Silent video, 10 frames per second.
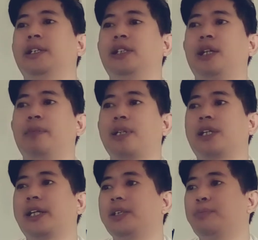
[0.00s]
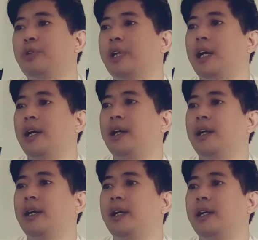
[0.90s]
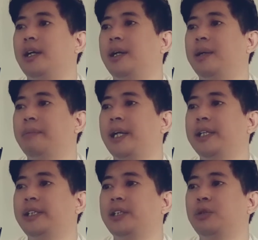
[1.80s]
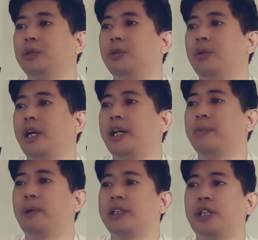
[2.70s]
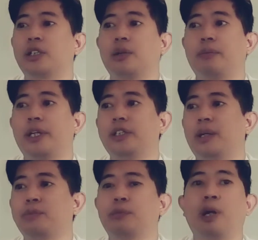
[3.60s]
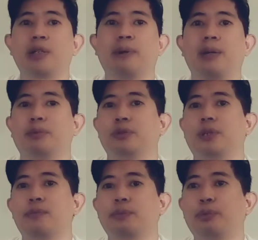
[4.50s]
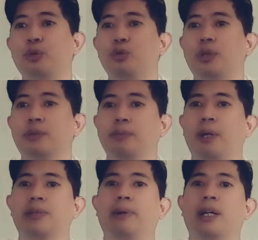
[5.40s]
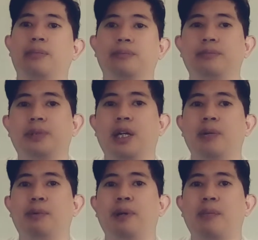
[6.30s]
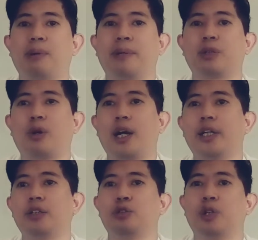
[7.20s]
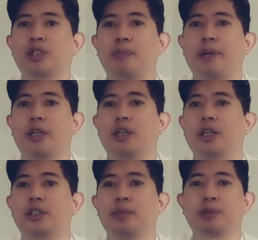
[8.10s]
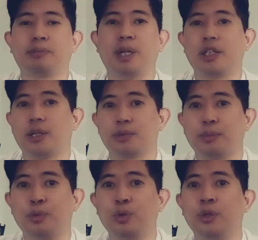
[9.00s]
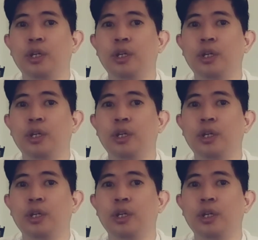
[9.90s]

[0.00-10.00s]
di sini. Mas Kris punya badis itu ada yang belajar sampai jam 11 malam tuh, jam 10, jam 11 malam. Ada beberapa mentor lain juga sampai dari jam 9, jam 10